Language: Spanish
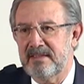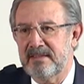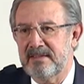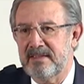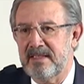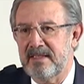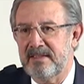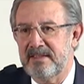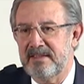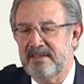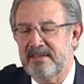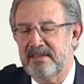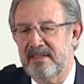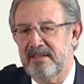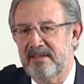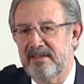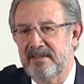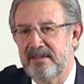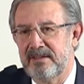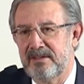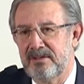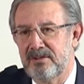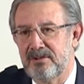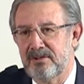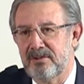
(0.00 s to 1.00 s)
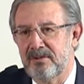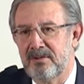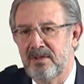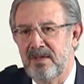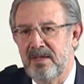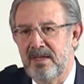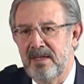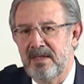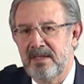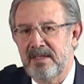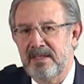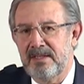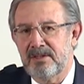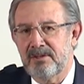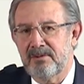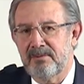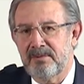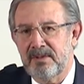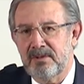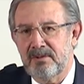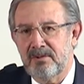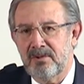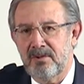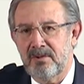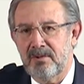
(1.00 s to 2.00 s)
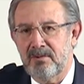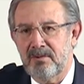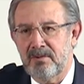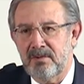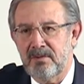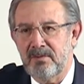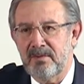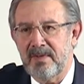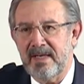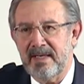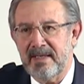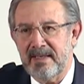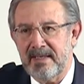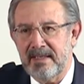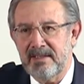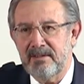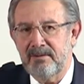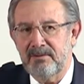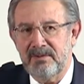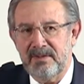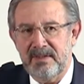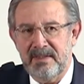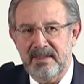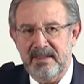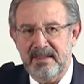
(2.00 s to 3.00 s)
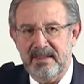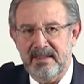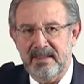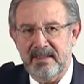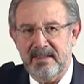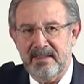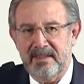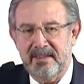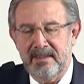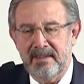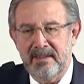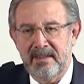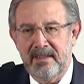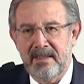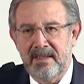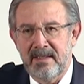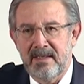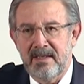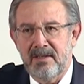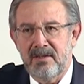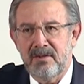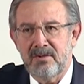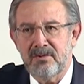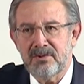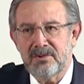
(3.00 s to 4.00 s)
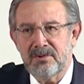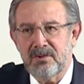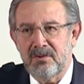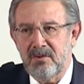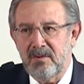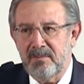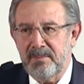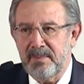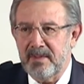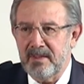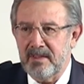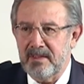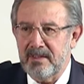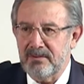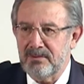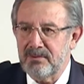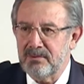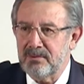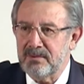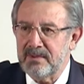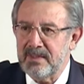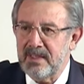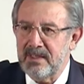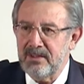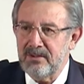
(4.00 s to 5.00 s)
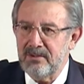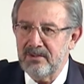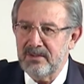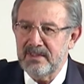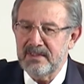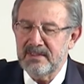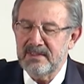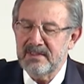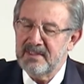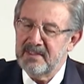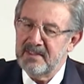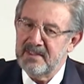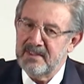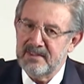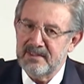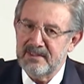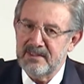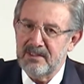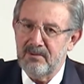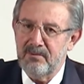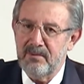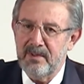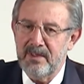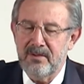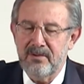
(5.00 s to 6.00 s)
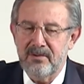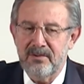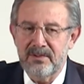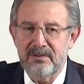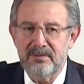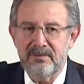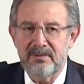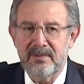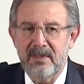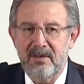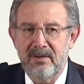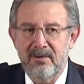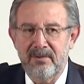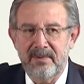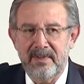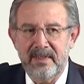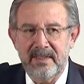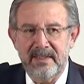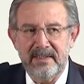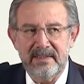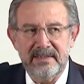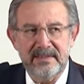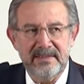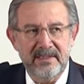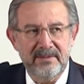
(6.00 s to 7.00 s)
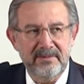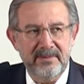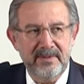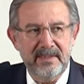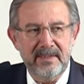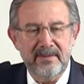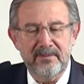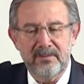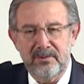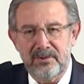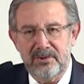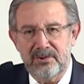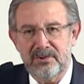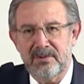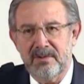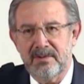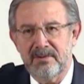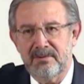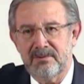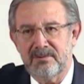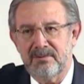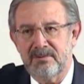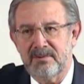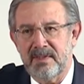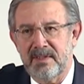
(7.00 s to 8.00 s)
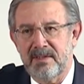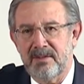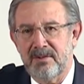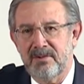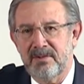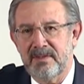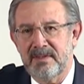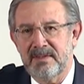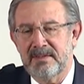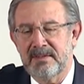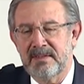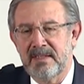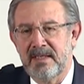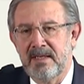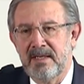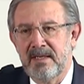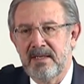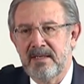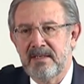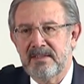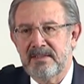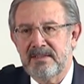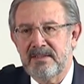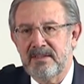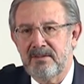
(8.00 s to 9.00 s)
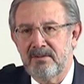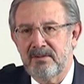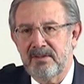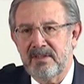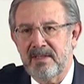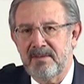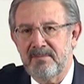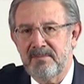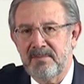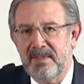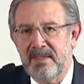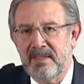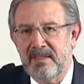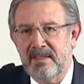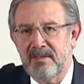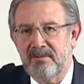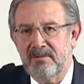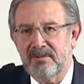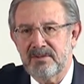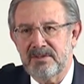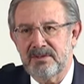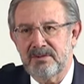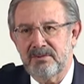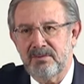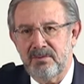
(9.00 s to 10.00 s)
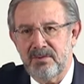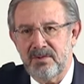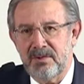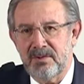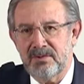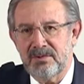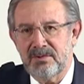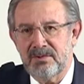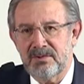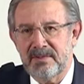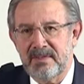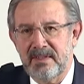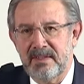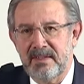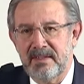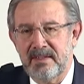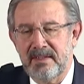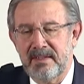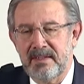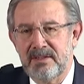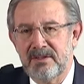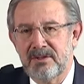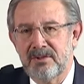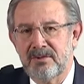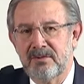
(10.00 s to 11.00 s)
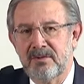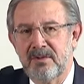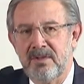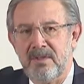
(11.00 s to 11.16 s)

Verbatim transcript: que aquí se han dicho y sobre todo una gran utilidad. No solo para los juzgadores, que desde luego es una obra que servirá mucho a los juzgadores, sino también a los estudiosos de derecho.